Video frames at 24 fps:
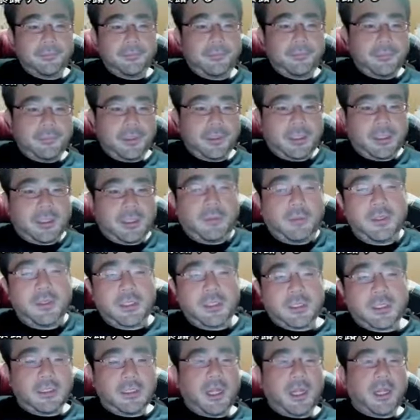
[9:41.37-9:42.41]
下道ね、
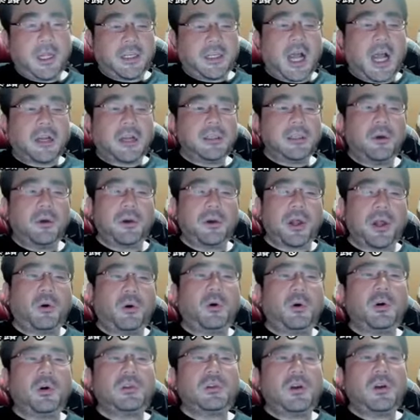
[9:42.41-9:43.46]
逆に俺
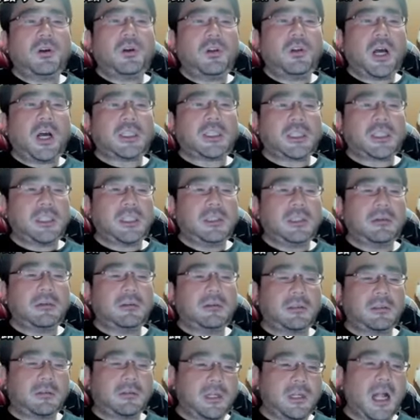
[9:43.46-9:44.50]
高速のがしんどいんですよ。